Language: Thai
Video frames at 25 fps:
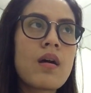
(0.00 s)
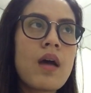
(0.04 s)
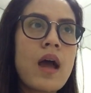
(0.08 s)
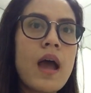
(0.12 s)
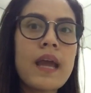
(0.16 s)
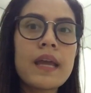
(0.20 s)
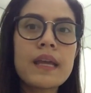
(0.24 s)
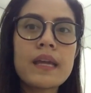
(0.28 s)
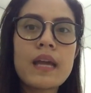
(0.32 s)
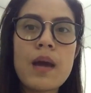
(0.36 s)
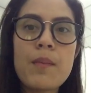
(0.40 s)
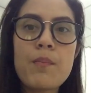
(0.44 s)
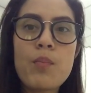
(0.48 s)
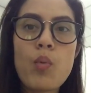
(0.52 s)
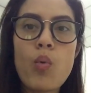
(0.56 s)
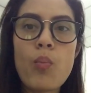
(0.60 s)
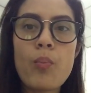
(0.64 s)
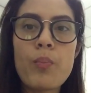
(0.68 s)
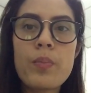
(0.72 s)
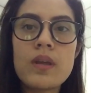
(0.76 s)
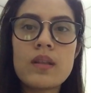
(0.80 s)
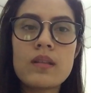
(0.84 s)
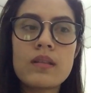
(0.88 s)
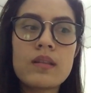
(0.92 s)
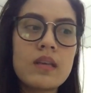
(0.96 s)
ให้การปก
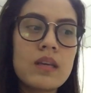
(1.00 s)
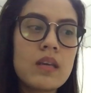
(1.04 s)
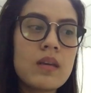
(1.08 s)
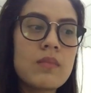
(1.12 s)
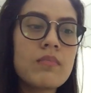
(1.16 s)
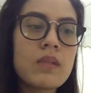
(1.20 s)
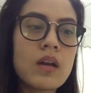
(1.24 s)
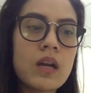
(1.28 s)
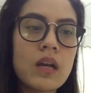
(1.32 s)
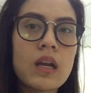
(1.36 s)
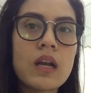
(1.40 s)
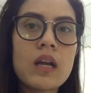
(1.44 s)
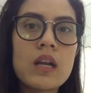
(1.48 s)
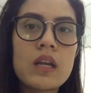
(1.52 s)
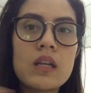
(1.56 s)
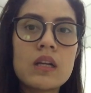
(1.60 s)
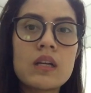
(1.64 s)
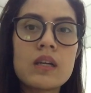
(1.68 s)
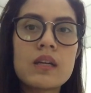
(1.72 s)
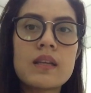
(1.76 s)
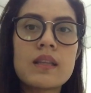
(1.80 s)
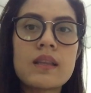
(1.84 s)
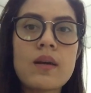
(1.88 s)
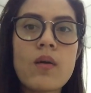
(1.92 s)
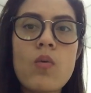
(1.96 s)
ปิดที่เหมือนกันเล
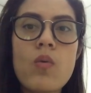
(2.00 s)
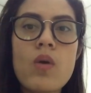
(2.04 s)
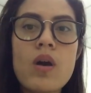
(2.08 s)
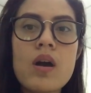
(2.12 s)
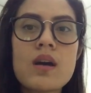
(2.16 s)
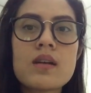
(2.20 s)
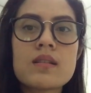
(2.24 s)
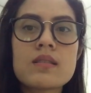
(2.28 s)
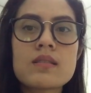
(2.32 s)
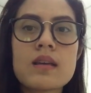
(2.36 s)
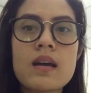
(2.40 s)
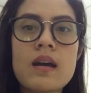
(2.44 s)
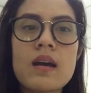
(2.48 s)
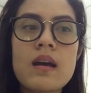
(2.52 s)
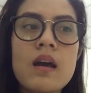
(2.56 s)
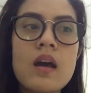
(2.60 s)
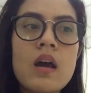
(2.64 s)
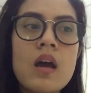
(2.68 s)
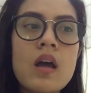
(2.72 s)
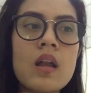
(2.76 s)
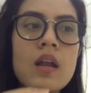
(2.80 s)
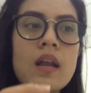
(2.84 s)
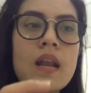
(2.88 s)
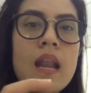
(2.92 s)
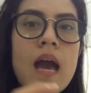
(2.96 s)
ย แต่ว่าจะ
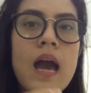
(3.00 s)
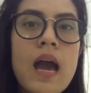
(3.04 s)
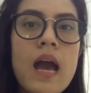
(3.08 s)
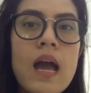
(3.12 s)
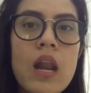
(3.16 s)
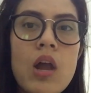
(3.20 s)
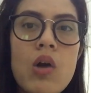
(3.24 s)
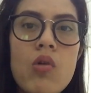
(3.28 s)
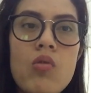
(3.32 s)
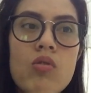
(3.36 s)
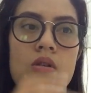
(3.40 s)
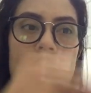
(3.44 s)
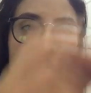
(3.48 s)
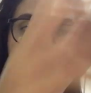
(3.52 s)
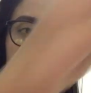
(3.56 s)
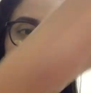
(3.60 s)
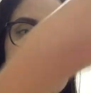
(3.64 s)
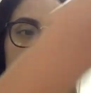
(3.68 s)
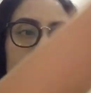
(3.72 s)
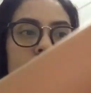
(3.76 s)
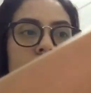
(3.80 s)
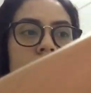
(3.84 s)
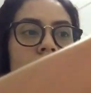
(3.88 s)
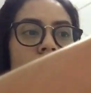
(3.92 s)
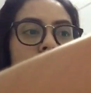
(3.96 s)
หน้าเราอะ
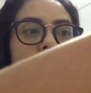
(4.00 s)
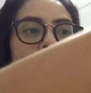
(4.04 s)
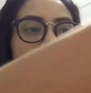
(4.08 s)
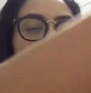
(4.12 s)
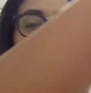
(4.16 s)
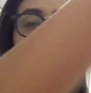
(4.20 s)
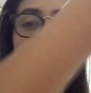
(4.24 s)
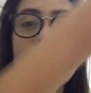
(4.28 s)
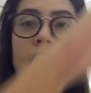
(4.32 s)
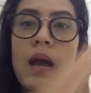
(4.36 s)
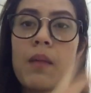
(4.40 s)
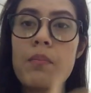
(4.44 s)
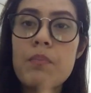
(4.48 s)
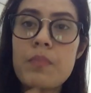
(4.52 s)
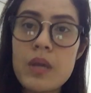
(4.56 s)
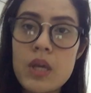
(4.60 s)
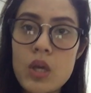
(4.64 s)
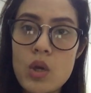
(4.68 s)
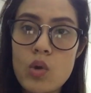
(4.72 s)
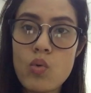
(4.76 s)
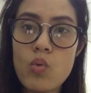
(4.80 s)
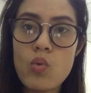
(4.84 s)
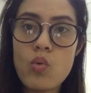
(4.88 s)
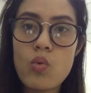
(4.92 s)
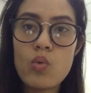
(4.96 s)
จะให้งานผิ
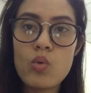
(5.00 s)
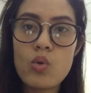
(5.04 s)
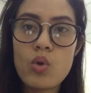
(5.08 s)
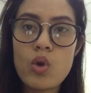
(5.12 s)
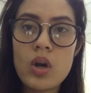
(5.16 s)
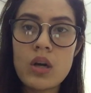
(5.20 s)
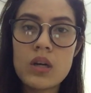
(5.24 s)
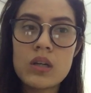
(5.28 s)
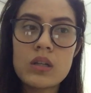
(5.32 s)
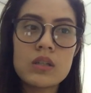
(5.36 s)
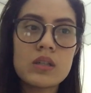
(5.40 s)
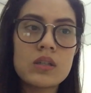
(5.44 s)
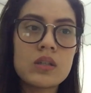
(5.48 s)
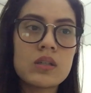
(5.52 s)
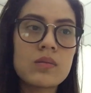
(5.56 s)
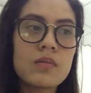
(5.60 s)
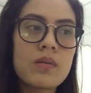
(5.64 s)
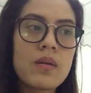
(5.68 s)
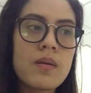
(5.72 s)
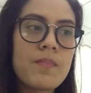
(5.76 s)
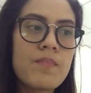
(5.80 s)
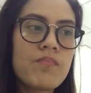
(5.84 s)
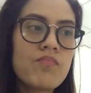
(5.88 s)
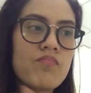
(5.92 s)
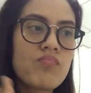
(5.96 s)
วก็คือ
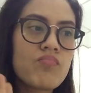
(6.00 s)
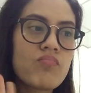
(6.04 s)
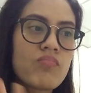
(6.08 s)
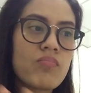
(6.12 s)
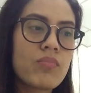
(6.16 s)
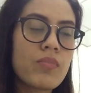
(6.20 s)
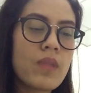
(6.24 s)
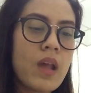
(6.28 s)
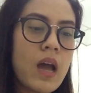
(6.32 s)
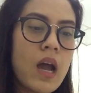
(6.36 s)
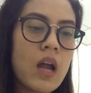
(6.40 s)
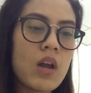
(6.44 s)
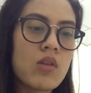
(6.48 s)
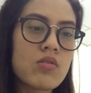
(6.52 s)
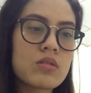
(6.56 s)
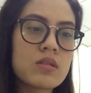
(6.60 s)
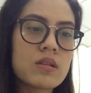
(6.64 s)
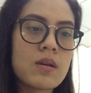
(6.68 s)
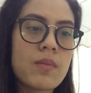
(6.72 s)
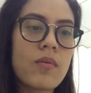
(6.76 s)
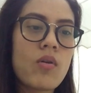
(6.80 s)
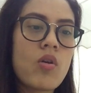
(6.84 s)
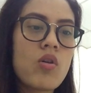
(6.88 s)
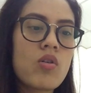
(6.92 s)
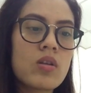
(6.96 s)
หน้าเราจะ
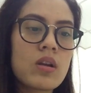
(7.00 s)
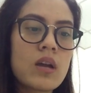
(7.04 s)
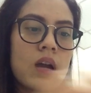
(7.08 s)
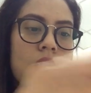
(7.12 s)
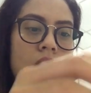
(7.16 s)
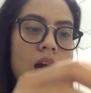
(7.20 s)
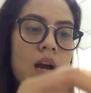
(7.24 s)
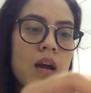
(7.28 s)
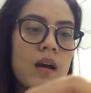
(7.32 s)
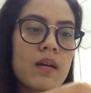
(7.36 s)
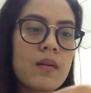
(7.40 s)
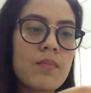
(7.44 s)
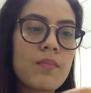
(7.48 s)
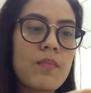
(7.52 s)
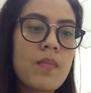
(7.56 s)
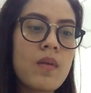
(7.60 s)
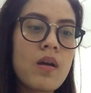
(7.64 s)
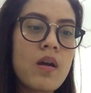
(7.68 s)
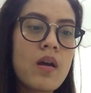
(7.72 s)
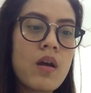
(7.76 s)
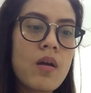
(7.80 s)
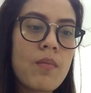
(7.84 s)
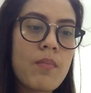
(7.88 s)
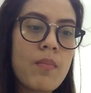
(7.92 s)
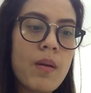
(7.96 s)
ค่อนข้าง
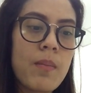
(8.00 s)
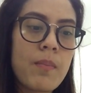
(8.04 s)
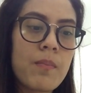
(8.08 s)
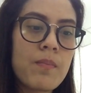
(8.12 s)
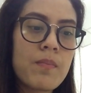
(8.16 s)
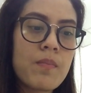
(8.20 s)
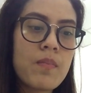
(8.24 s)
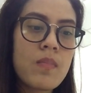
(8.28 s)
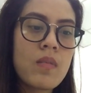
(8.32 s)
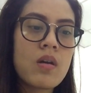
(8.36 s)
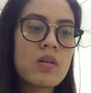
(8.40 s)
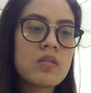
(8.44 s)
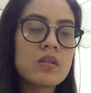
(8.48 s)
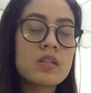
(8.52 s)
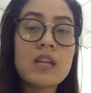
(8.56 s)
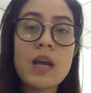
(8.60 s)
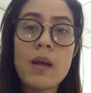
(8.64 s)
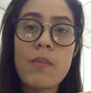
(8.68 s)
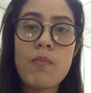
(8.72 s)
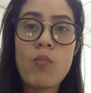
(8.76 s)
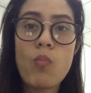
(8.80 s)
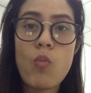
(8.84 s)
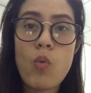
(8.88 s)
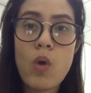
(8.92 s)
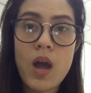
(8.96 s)
แบบ
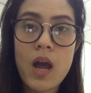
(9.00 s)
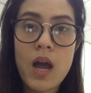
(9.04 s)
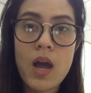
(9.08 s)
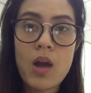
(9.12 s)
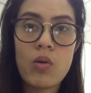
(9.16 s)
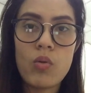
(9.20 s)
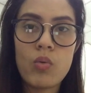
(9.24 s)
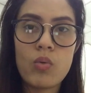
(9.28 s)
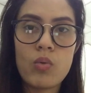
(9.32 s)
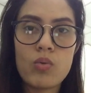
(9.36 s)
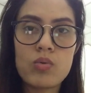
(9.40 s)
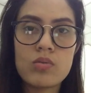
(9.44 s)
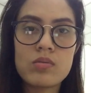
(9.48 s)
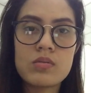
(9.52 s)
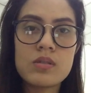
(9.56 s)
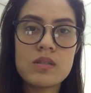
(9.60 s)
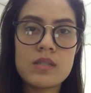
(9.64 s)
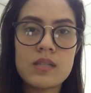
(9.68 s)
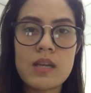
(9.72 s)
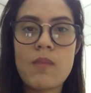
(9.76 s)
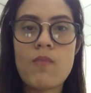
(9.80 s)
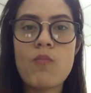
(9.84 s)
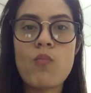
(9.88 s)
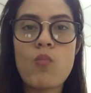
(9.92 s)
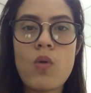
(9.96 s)
ฉ่ำวาว
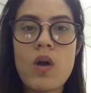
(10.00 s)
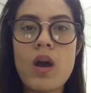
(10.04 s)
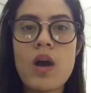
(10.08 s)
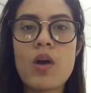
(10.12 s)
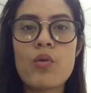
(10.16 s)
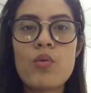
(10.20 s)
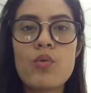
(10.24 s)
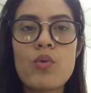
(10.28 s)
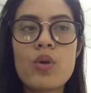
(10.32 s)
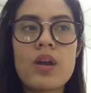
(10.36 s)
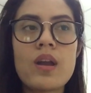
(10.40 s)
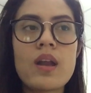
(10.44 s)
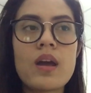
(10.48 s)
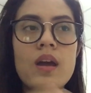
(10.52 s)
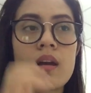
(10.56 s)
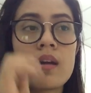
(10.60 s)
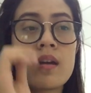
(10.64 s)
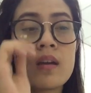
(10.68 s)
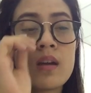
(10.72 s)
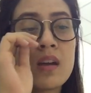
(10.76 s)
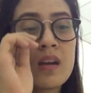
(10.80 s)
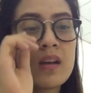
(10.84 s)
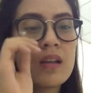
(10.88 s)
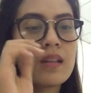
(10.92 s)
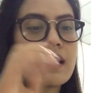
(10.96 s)
ฉ่ำวาวด้วยนะ
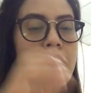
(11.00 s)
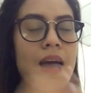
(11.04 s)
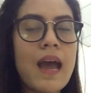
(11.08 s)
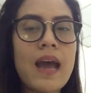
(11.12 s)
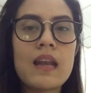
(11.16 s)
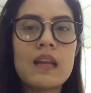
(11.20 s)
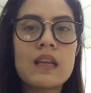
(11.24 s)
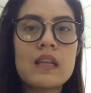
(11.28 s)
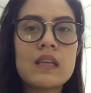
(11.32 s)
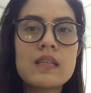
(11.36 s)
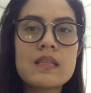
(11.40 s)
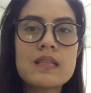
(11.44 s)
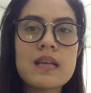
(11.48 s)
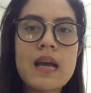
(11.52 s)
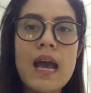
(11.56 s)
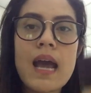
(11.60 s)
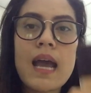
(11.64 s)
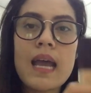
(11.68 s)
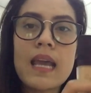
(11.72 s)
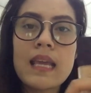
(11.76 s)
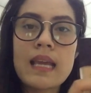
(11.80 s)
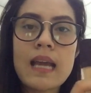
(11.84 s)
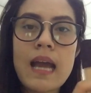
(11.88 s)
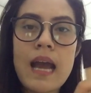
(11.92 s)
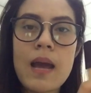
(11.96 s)
แต่อันนี้จะให้
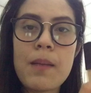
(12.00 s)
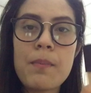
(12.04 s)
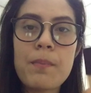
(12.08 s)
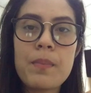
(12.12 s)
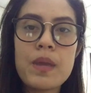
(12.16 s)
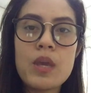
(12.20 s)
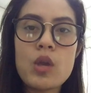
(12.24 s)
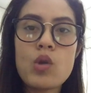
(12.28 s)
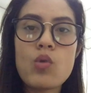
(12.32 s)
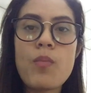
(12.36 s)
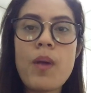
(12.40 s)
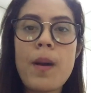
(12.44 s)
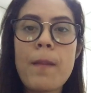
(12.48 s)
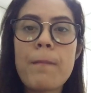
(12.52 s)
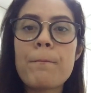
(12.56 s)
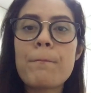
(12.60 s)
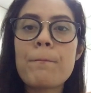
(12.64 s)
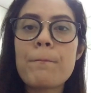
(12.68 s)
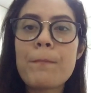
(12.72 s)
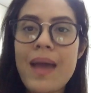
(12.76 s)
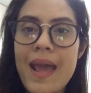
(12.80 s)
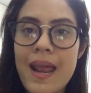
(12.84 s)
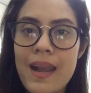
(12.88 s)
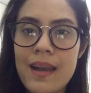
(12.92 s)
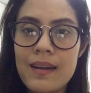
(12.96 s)
งานผิวแบบ
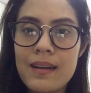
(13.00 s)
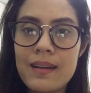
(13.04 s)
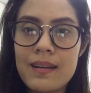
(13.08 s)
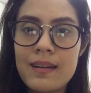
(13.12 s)
แมท